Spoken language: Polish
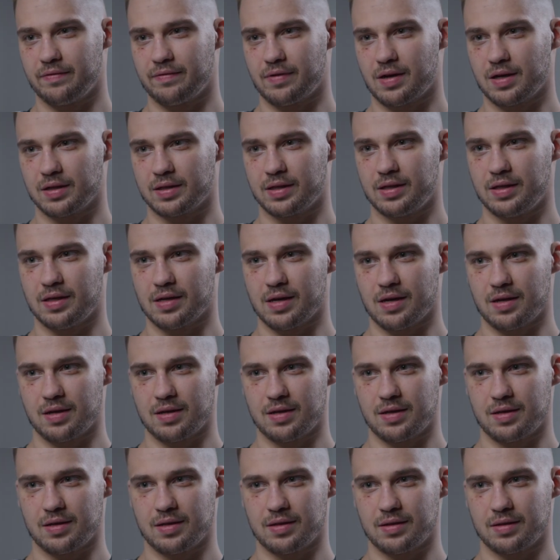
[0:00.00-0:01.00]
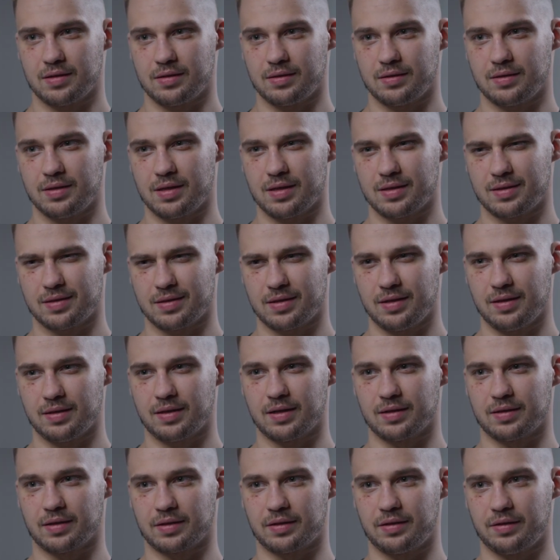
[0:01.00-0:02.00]
walki, ale jest
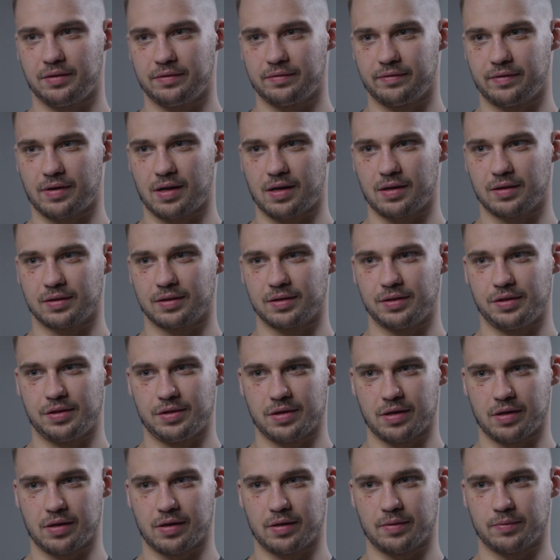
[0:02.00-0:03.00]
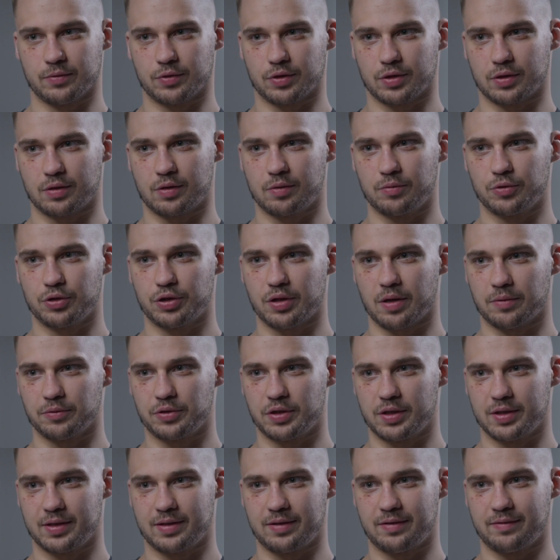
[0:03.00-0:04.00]
kilka takich walk, gdzie może komuś tam
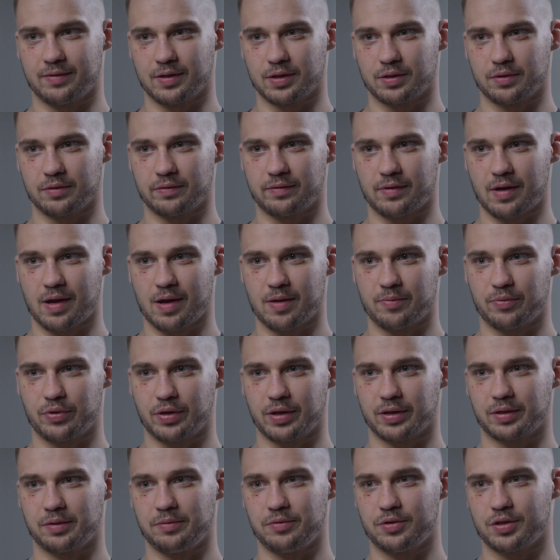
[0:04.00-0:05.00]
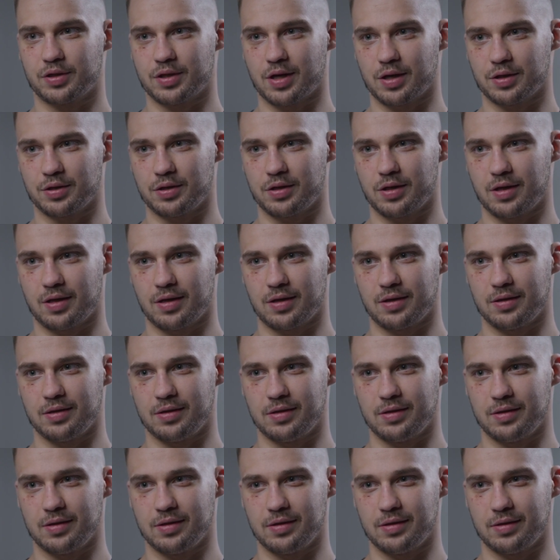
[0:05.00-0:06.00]
się zrewanżowałem po jakimś czasie
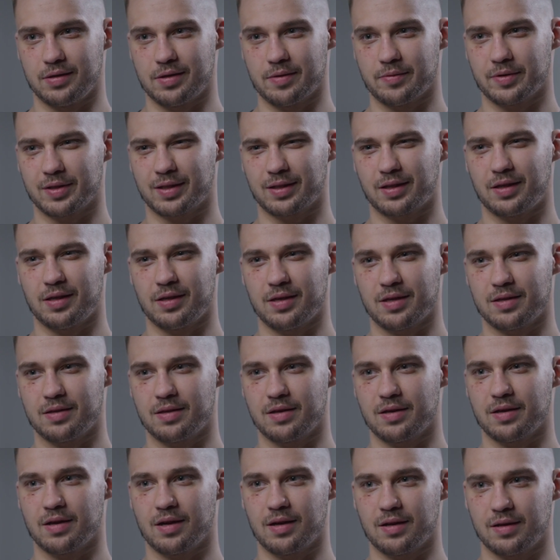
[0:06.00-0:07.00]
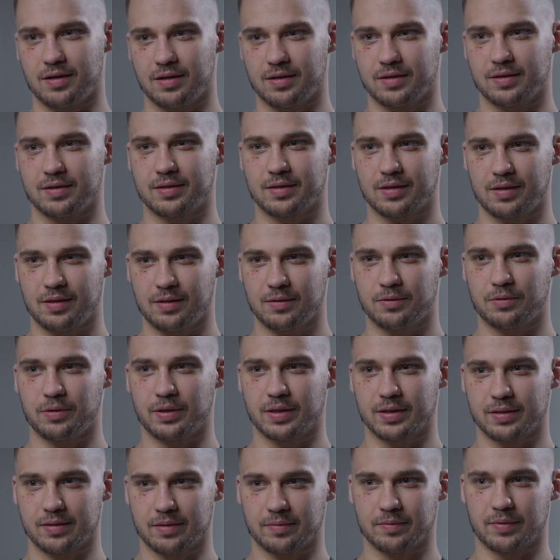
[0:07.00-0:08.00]
i nie ma takiej jednej, ale z kilku
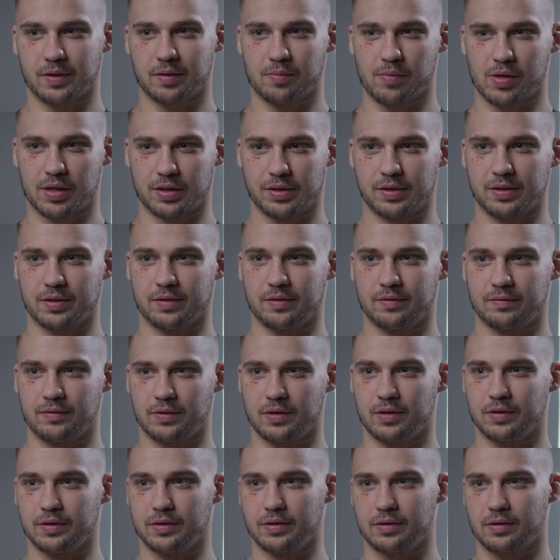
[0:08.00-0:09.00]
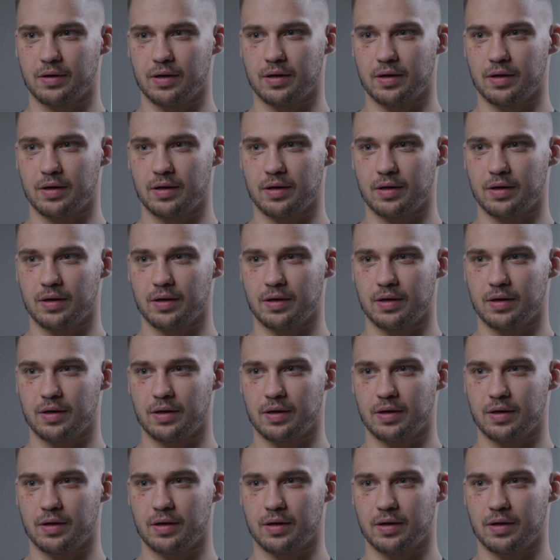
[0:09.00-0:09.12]
jestem tak bardziej zadowolony.